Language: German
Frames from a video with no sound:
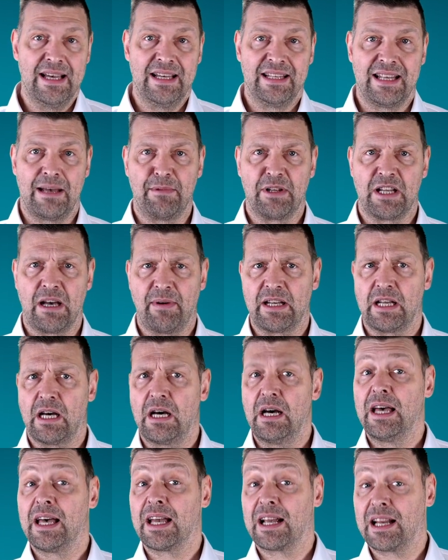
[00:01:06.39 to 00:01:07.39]
Der
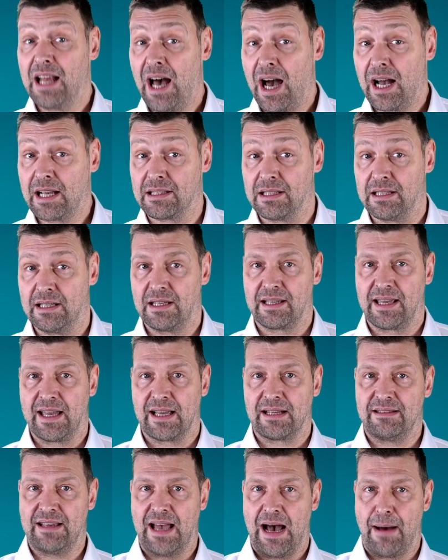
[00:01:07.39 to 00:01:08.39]
Mitarbeiter klagte
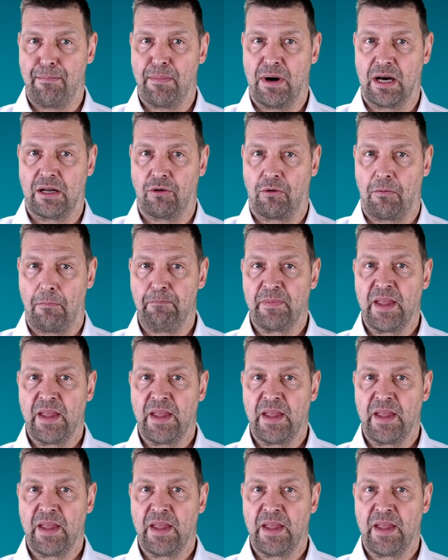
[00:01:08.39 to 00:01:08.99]
gegen die Abmahnung.